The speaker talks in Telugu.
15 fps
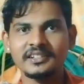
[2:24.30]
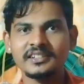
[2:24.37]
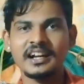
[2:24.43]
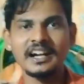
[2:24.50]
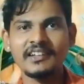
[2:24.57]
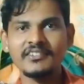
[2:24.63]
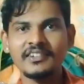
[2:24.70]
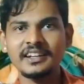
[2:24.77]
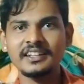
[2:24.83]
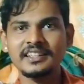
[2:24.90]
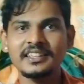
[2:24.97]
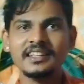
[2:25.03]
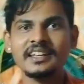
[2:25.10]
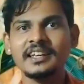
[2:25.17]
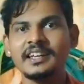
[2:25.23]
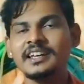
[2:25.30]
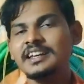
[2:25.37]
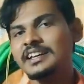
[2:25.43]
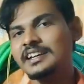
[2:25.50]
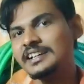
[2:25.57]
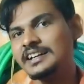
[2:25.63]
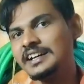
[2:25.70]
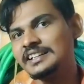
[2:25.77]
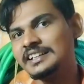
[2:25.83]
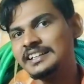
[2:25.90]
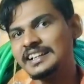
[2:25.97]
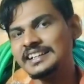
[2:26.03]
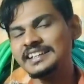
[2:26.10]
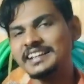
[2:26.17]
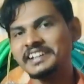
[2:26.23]
ఆడవారికి గంటలు
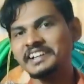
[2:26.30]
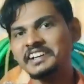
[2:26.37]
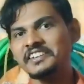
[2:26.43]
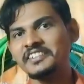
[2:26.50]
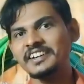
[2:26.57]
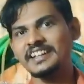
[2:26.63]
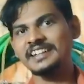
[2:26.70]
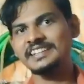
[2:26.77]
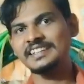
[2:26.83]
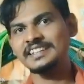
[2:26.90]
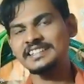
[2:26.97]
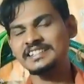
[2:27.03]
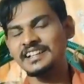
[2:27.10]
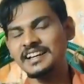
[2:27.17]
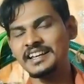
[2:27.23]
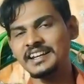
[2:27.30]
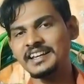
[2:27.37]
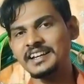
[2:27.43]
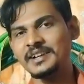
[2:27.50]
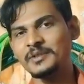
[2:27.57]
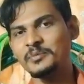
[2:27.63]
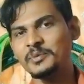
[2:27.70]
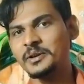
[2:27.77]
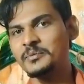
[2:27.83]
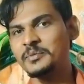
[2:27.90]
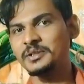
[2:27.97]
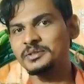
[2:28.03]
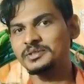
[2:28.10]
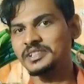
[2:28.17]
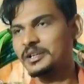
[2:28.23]
గంటలు రెడీ అవ్వడానికి చాలా
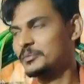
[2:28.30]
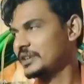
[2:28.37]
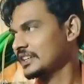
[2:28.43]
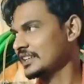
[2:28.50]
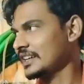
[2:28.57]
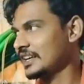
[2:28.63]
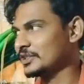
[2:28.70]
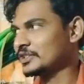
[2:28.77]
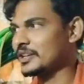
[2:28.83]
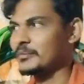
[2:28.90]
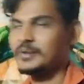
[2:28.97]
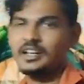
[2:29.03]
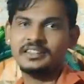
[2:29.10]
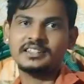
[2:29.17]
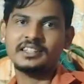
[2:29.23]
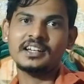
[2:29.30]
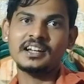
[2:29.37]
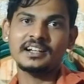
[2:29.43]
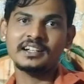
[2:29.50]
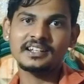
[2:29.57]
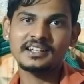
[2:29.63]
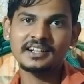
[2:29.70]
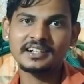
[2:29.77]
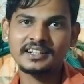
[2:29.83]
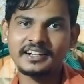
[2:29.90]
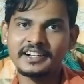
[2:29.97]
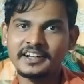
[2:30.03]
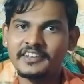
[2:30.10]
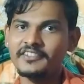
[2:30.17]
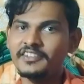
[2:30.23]
ఉపయోగపడుతుంది అనమాట అందుకే మా అత్తయ్య గంటలు గంటలు
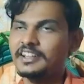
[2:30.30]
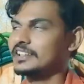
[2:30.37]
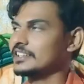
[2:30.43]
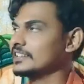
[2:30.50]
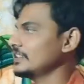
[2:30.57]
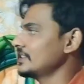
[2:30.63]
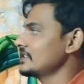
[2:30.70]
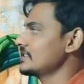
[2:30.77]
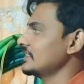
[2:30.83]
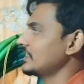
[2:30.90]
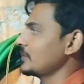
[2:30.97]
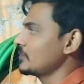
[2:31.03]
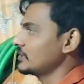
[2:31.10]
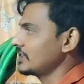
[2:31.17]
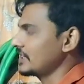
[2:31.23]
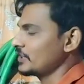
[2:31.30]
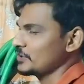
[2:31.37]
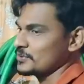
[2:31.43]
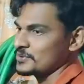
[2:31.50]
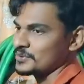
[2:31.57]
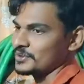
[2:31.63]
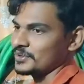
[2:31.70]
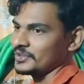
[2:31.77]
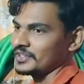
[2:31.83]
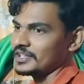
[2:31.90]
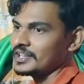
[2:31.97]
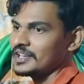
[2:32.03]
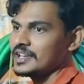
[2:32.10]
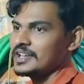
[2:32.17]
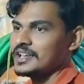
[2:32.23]
రెడీ అవ్వడానికి డ్రెస్సింగ్ టేబుల్ దగ్గర నుంచి ఉంటుంది
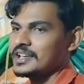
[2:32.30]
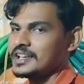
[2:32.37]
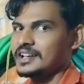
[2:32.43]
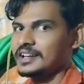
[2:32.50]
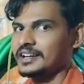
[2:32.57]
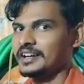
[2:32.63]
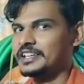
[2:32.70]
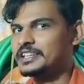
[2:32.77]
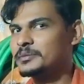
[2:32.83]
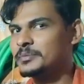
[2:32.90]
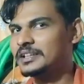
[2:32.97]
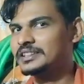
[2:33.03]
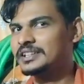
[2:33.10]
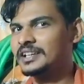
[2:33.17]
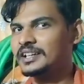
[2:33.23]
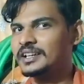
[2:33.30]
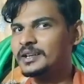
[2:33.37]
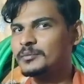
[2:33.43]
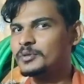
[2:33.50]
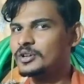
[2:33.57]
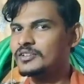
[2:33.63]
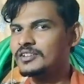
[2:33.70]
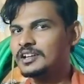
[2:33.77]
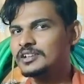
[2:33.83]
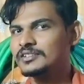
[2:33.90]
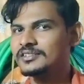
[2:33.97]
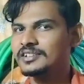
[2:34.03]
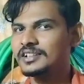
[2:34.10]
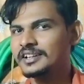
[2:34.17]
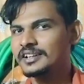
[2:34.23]
ఈ మధ్య మగవాళ్ళు
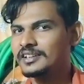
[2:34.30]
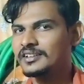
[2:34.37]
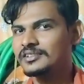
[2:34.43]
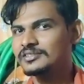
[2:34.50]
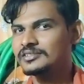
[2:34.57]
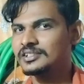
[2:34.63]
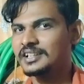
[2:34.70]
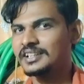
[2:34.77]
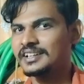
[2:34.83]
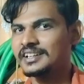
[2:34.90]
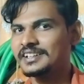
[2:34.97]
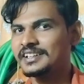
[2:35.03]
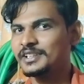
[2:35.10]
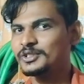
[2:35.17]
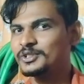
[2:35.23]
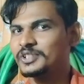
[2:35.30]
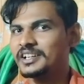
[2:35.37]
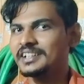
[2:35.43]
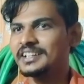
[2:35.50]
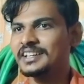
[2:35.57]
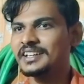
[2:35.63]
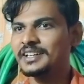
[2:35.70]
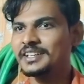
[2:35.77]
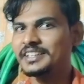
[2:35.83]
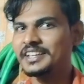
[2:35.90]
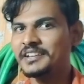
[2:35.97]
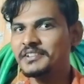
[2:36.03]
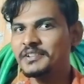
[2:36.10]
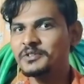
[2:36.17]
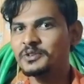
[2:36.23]
కూడా రెడీ అవుతున్నారులేండి ఎందుకంటే
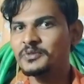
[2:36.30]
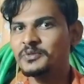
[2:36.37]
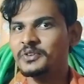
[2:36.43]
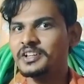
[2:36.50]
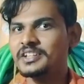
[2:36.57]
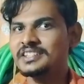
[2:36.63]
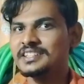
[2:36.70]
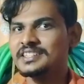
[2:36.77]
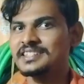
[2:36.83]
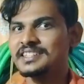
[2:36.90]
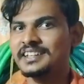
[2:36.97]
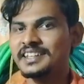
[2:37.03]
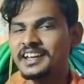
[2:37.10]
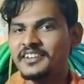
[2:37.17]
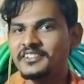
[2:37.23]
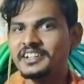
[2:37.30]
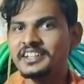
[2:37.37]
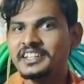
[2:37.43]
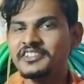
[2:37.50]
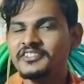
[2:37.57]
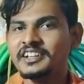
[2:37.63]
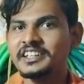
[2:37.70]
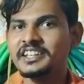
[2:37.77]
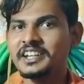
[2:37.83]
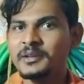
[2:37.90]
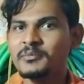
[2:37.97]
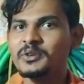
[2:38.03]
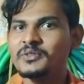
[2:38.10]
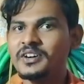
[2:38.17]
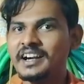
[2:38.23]
ఏవేవో ఫేషియల్స్ అని అవని ఇవని
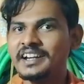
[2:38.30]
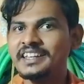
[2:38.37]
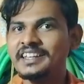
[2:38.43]
క్రీమ్లు వాడి